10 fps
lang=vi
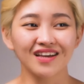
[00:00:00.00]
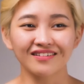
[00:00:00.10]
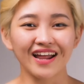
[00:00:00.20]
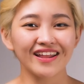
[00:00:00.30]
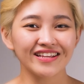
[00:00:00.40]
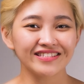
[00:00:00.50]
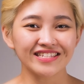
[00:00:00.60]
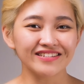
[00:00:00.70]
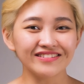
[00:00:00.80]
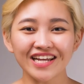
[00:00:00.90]
thật ra thì
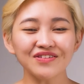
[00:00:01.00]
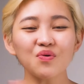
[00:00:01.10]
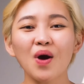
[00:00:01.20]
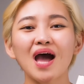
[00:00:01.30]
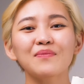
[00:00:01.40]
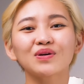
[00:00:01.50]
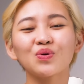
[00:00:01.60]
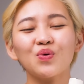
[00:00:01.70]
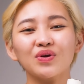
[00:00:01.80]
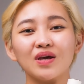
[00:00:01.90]
những chai nước hoa mà
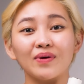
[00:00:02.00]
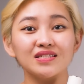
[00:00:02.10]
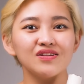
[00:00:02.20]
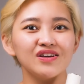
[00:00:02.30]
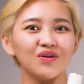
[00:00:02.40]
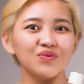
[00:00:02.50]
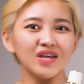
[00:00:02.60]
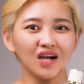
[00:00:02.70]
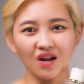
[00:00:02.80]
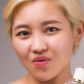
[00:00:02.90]
thuộc dòng Atelier của
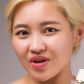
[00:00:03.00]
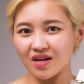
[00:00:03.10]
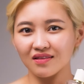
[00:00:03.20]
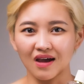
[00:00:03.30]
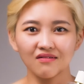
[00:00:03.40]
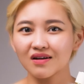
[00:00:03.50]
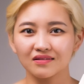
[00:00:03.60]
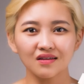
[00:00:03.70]
nhà Chloe á, Thảo rất là